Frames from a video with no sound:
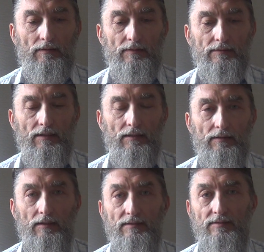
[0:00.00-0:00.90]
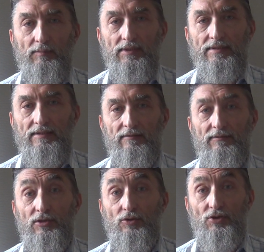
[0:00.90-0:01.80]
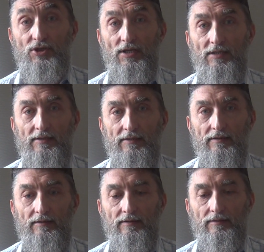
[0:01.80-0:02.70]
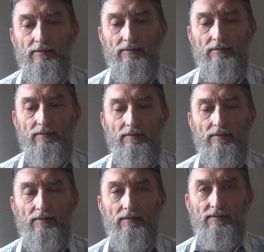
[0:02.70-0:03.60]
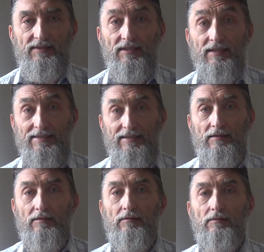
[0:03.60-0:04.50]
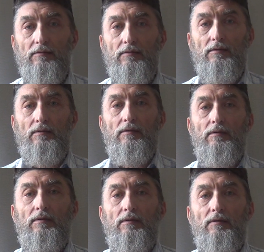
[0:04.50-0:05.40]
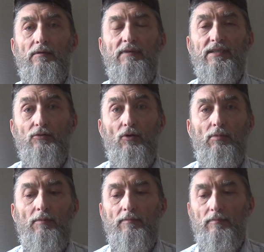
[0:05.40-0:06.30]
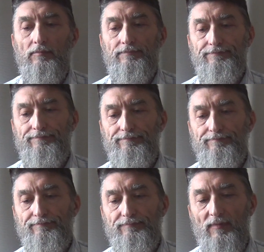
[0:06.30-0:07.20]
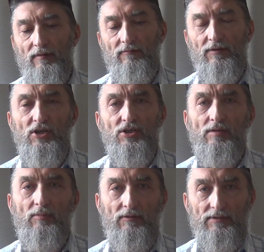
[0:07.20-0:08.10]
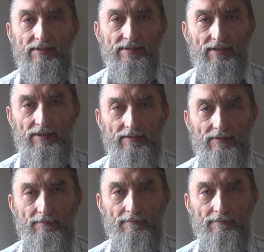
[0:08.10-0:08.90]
Искать как смысл в ощущении. Сердце. В особом, высшем его состоянии.